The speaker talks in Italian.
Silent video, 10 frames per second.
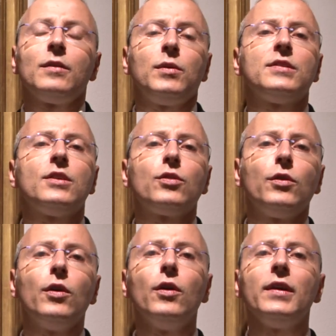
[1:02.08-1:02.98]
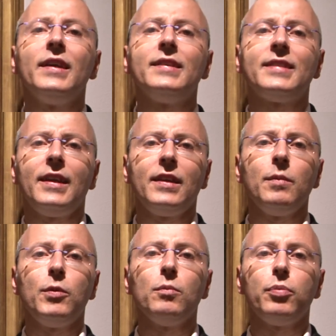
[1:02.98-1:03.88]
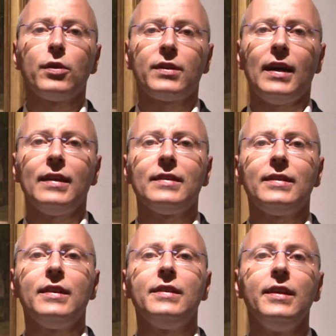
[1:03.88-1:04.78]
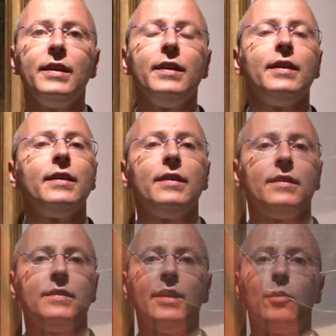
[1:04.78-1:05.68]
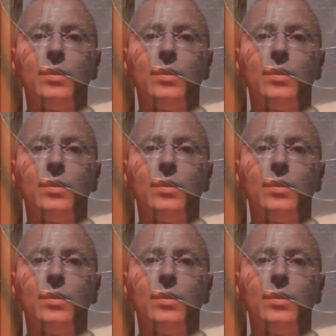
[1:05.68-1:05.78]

questi sono i segni più importanti di, di